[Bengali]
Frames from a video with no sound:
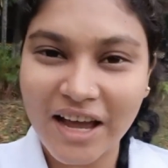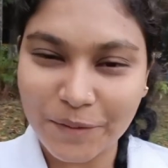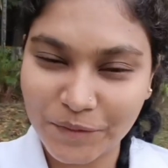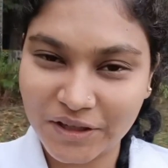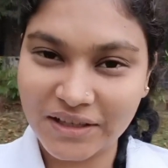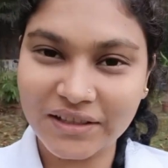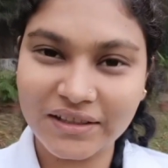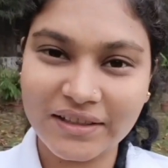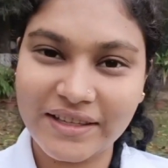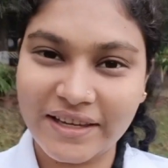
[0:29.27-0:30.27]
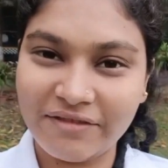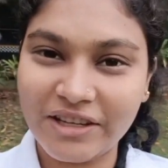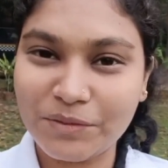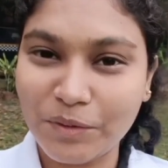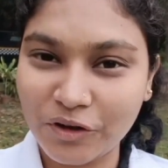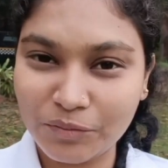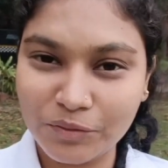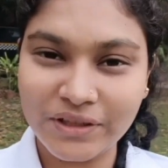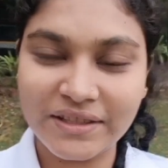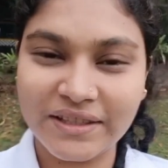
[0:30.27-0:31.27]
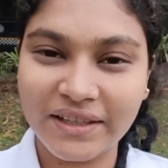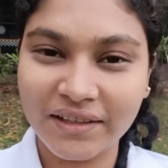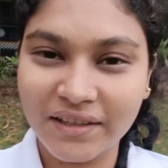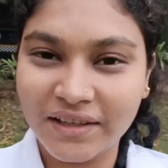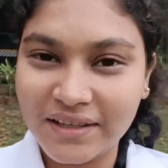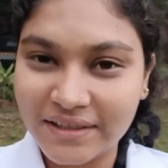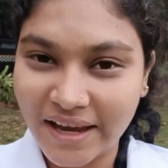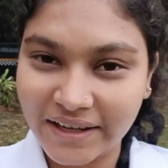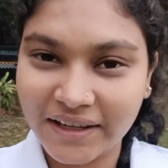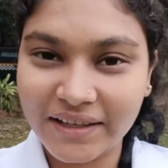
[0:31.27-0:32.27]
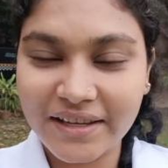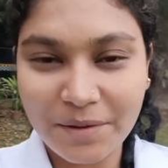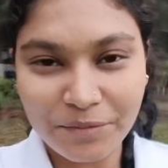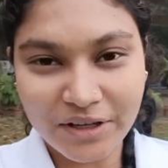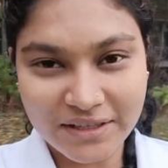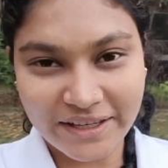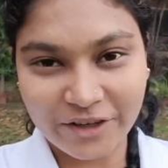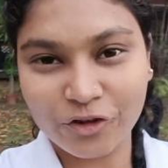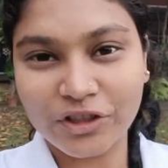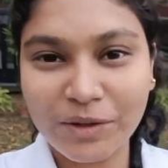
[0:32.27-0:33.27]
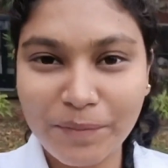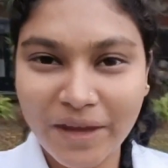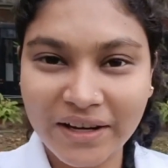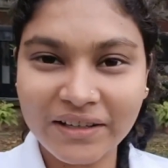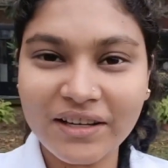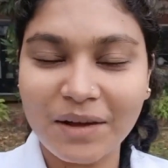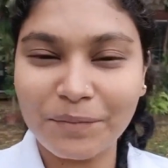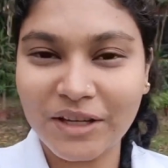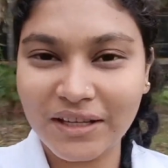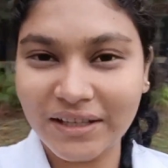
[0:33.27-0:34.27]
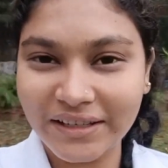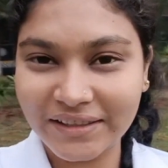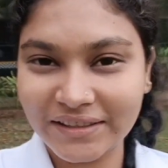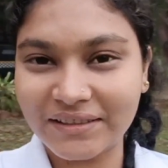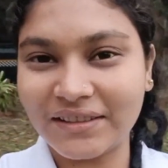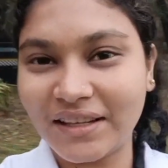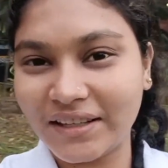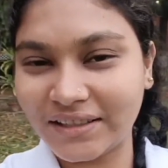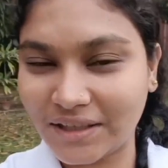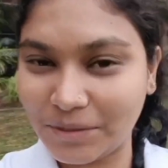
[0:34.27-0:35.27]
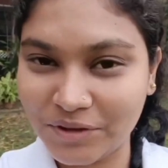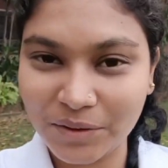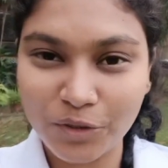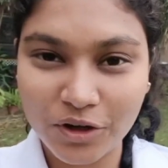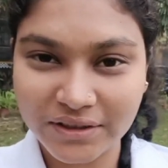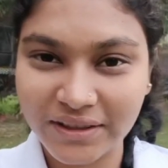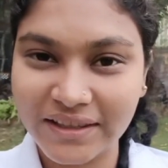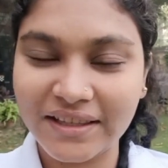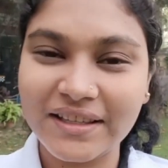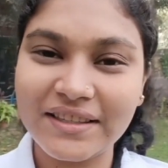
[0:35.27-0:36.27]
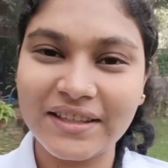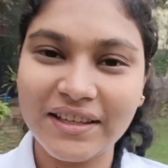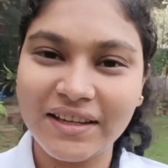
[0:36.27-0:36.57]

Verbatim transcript: আপনারা গিয়ে ওয়েস্ট বেঙ্গল পুলিশের সাইডে গিয়ে আপনারা চেক করতে পারেন আমি লিঙ্কটা ডিসক্রিপশন বক্সে দিয়ে দিচ্ছি